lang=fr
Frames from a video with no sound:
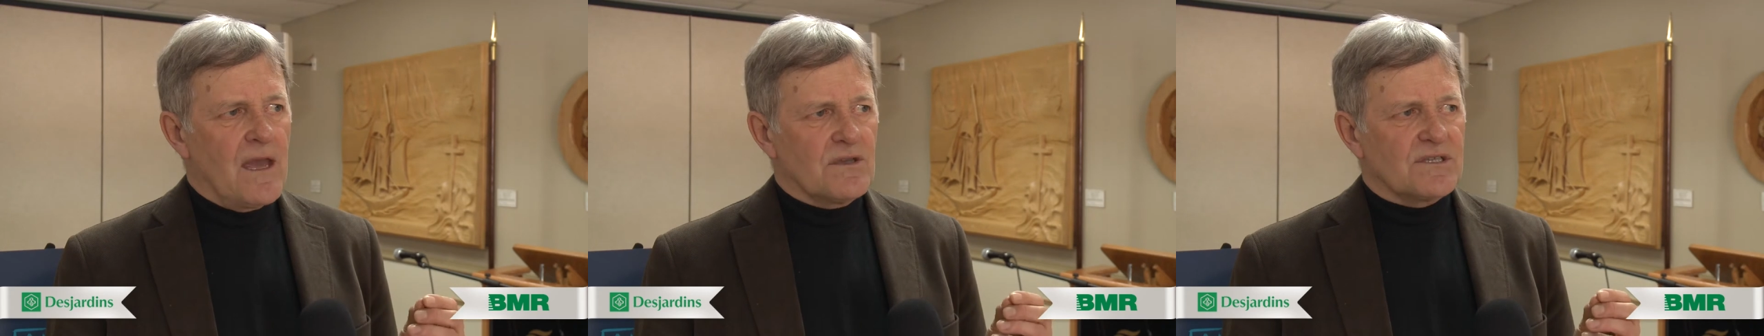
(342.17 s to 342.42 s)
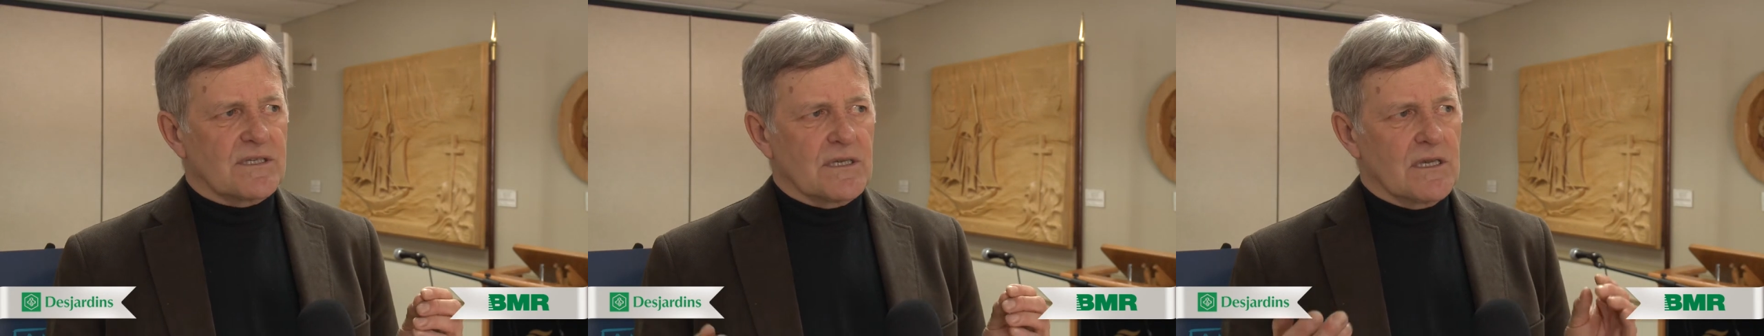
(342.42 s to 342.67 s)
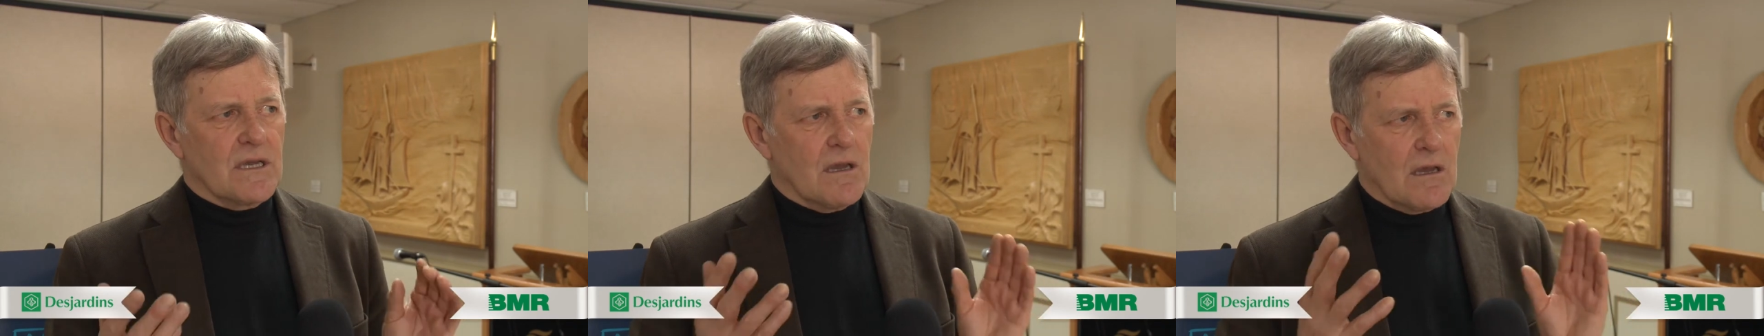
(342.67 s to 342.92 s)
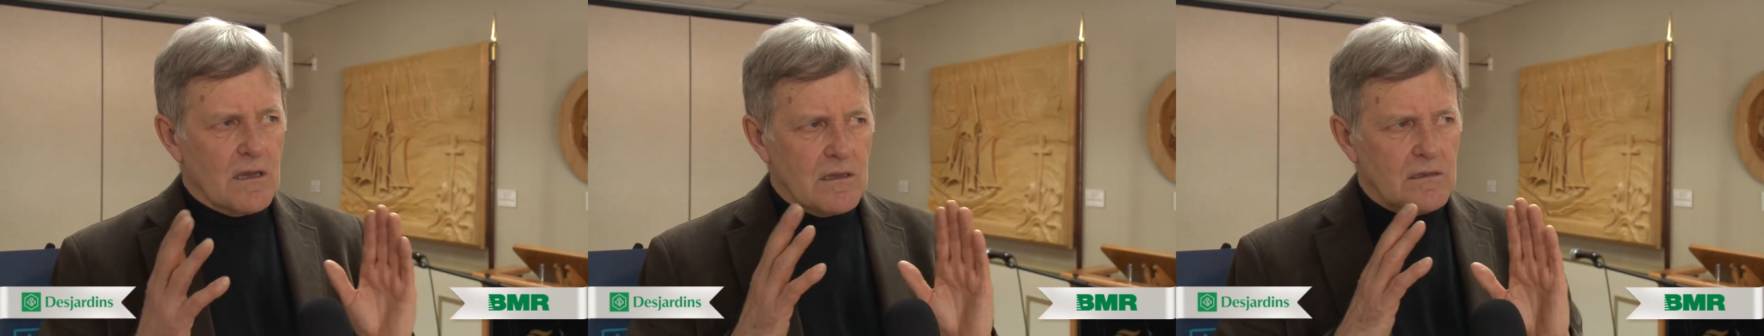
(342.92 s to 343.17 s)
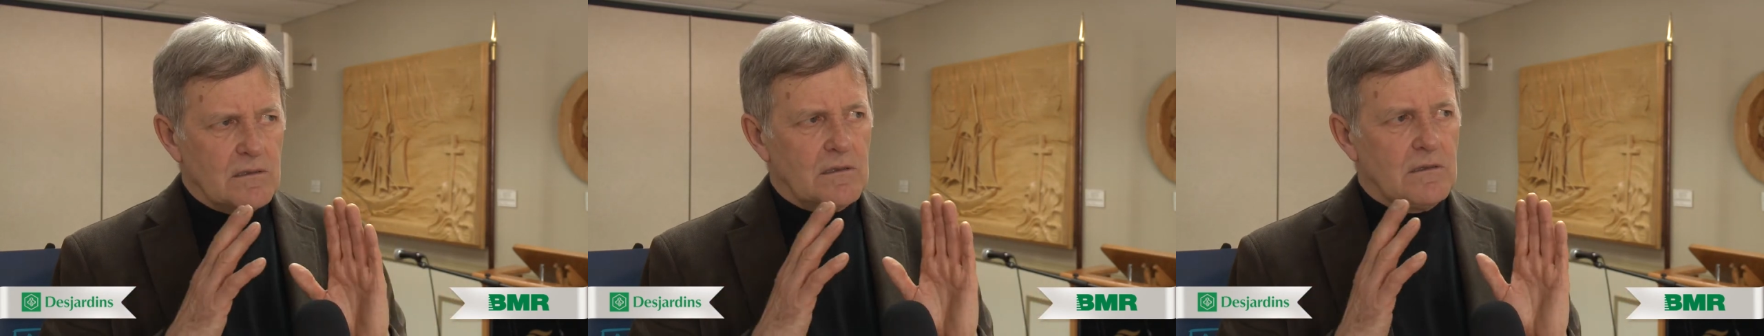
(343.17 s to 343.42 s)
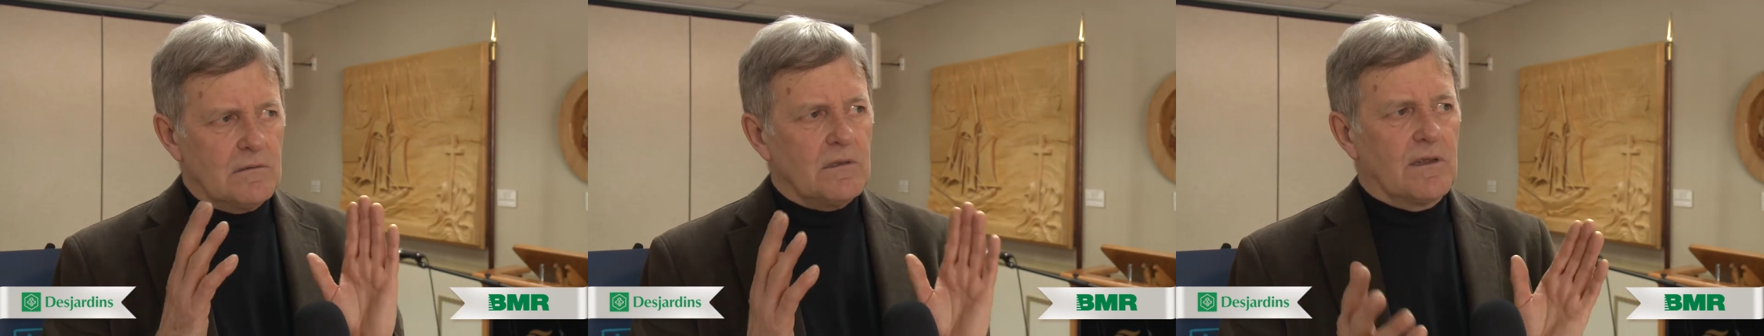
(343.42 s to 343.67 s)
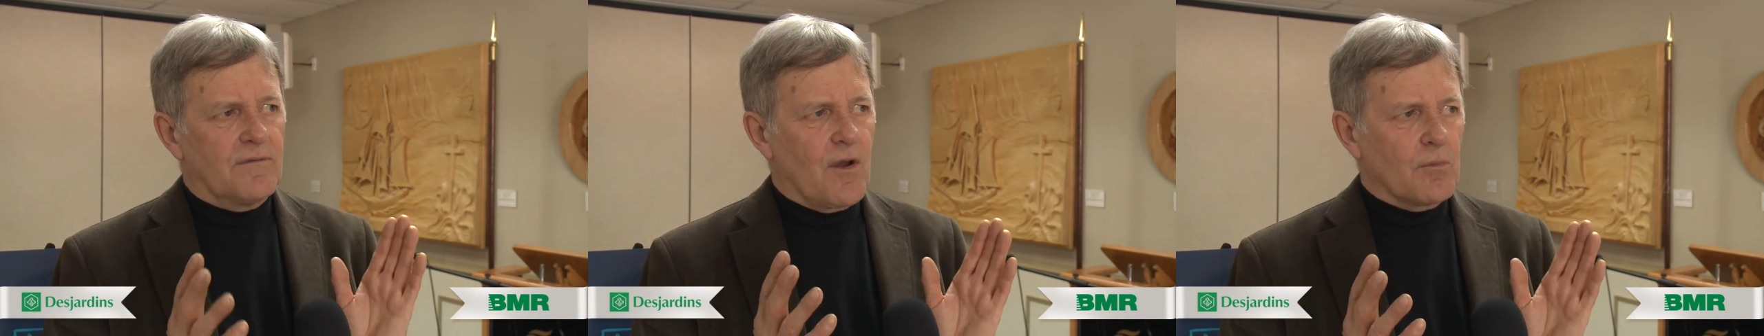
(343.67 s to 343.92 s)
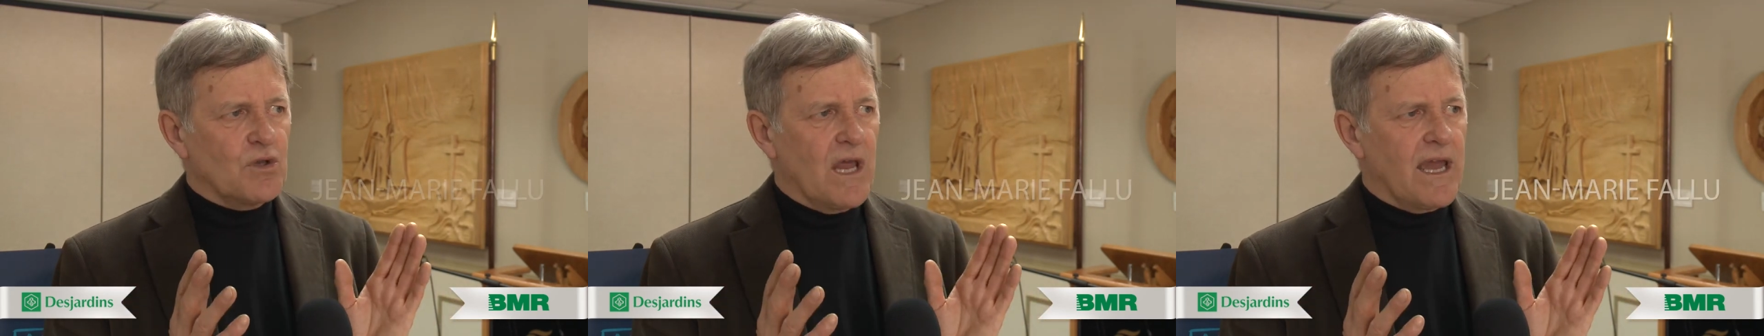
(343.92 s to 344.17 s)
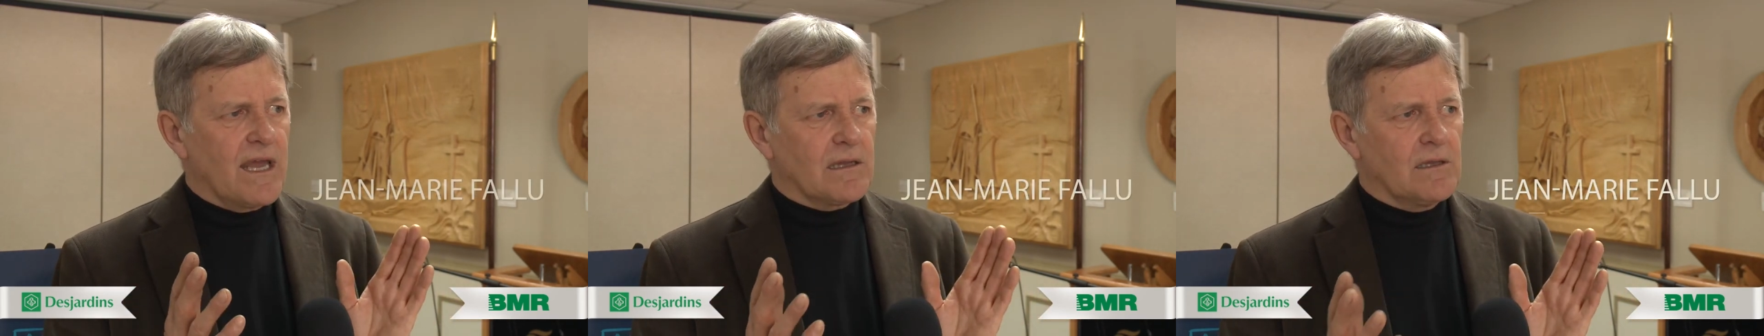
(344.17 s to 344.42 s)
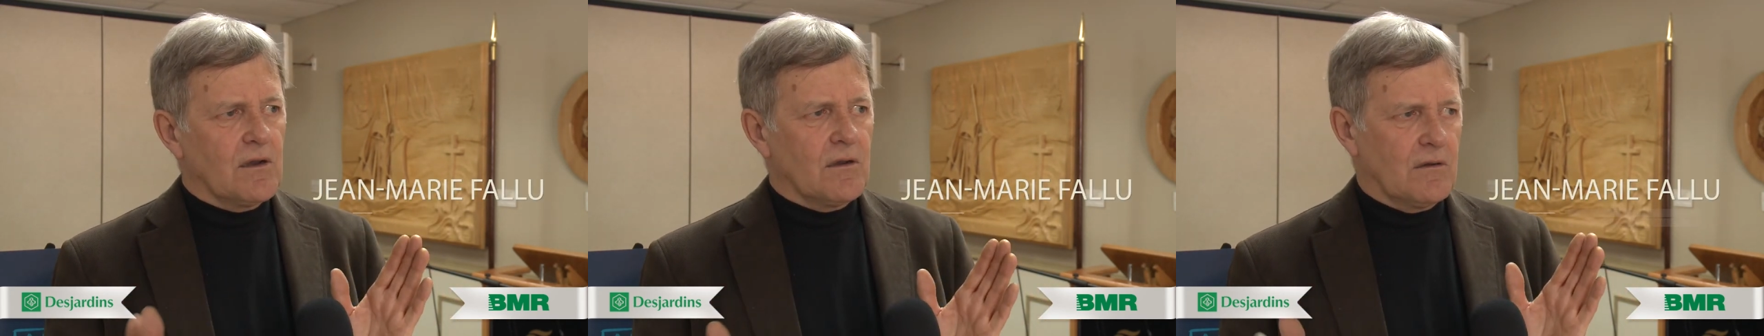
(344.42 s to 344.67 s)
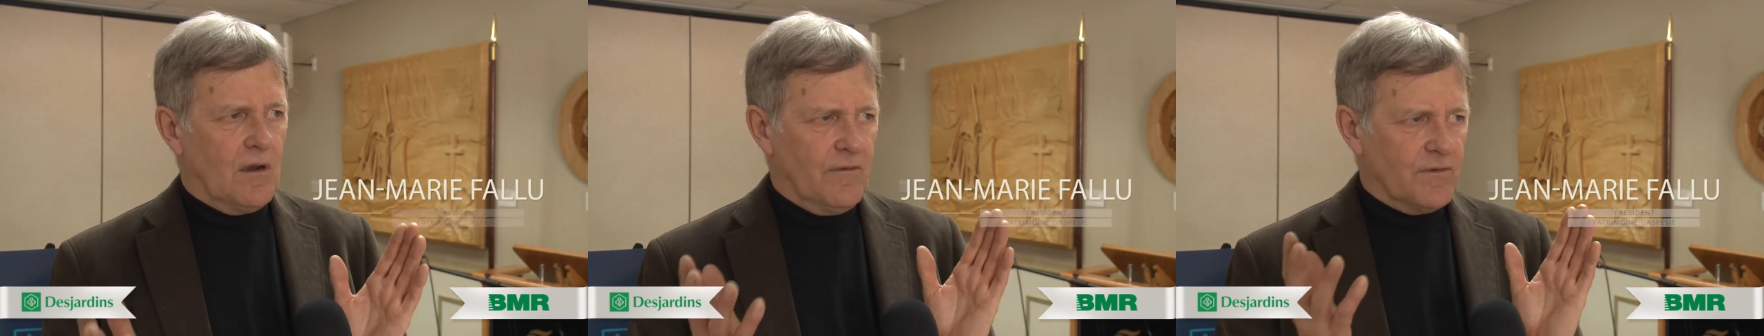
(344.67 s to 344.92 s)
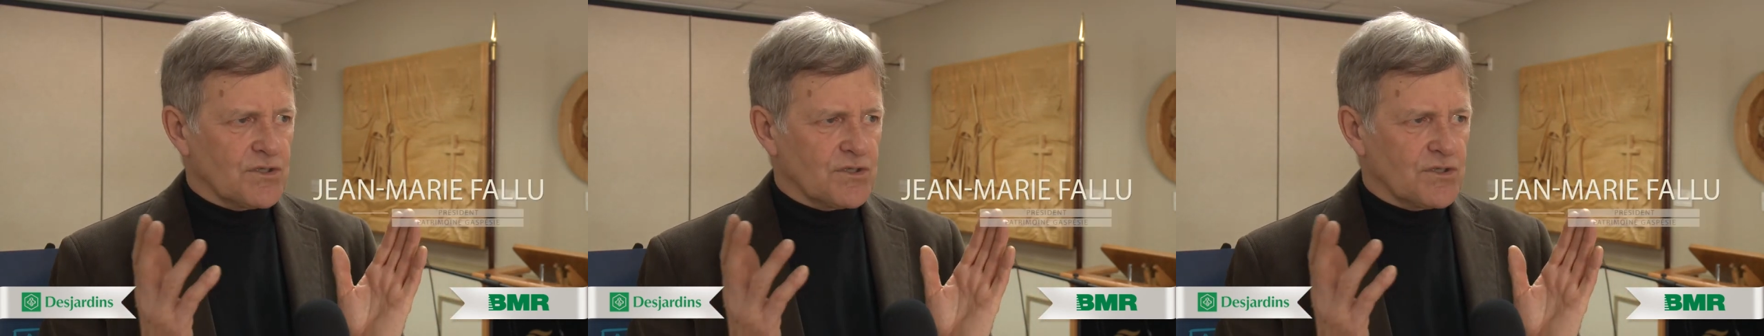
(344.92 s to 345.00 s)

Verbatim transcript: C'est euh, les formulaires, là, on va